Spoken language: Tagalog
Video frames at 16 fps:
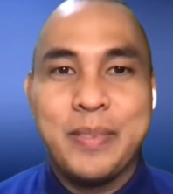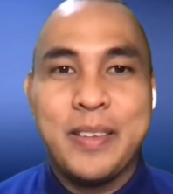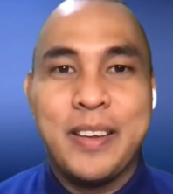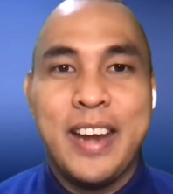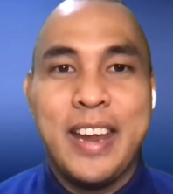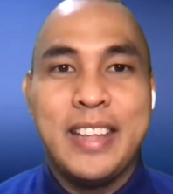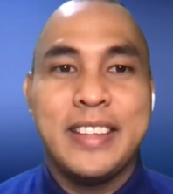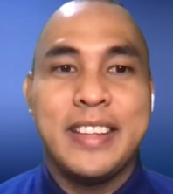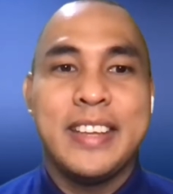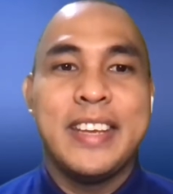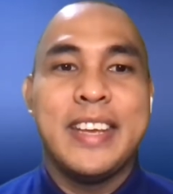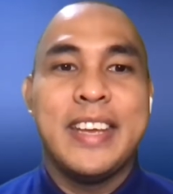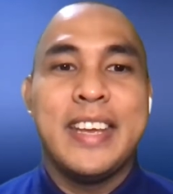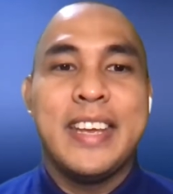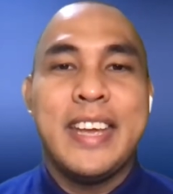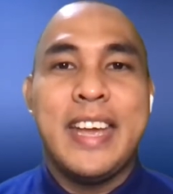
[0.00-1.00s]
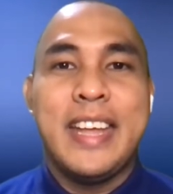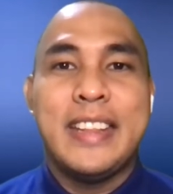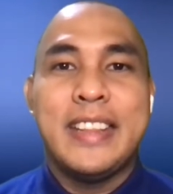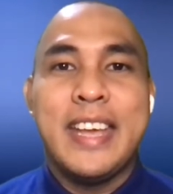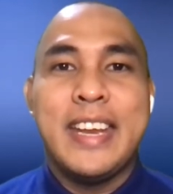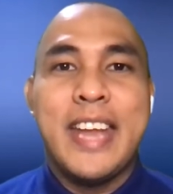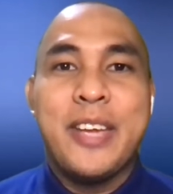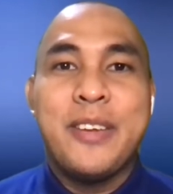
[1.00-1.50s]
Okay?
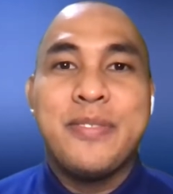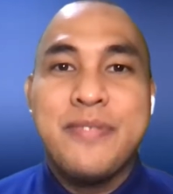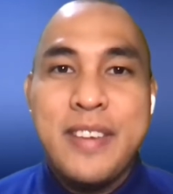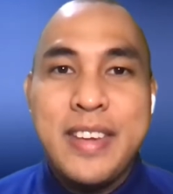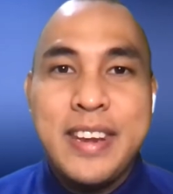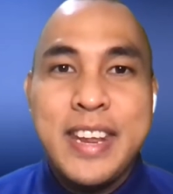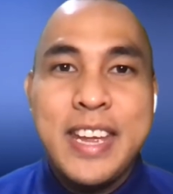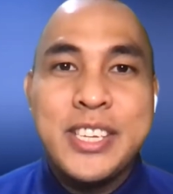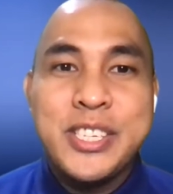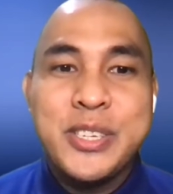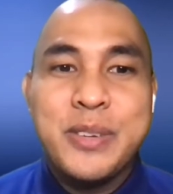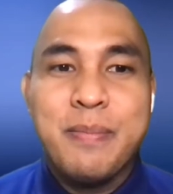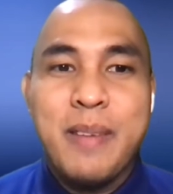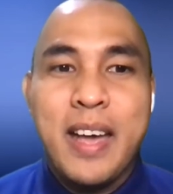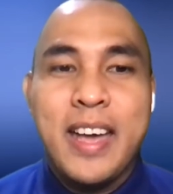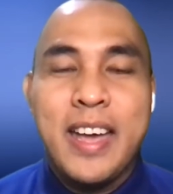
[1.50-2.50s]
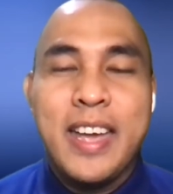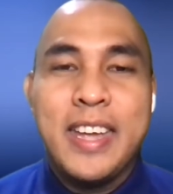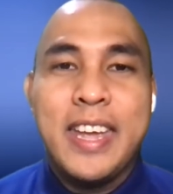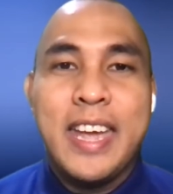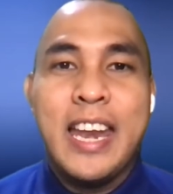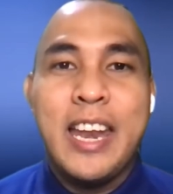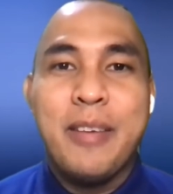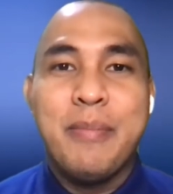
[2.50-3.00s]
And then I finished
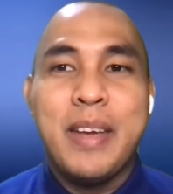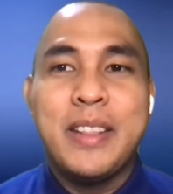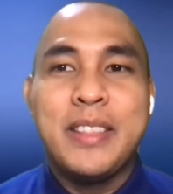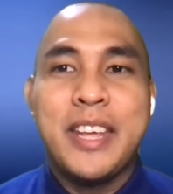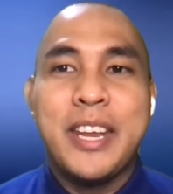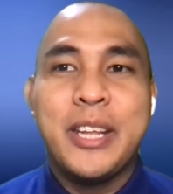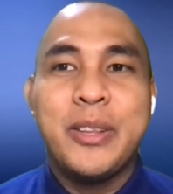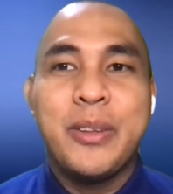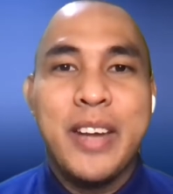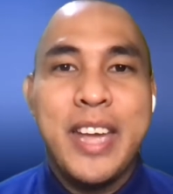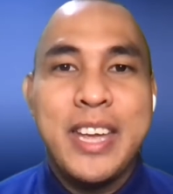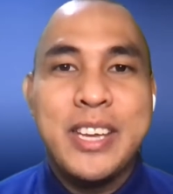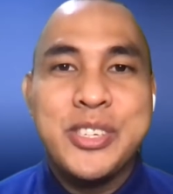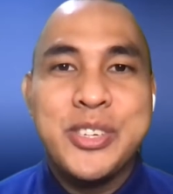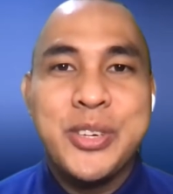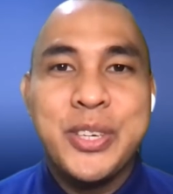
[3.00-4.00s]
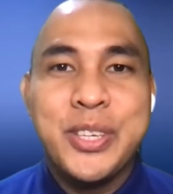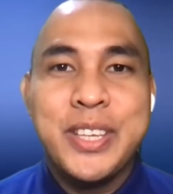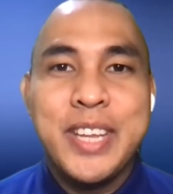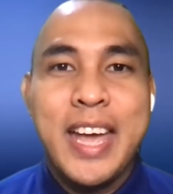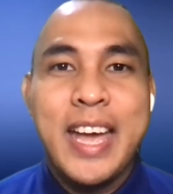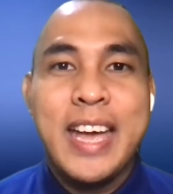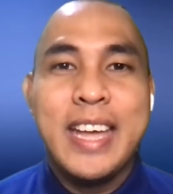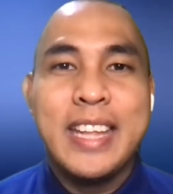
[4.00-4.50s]
my elementary education
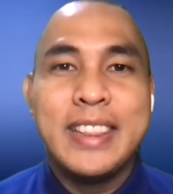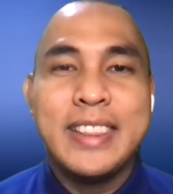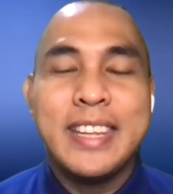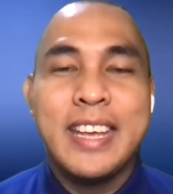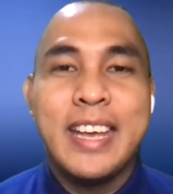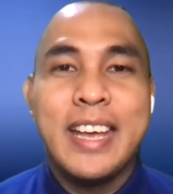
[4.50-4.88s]
at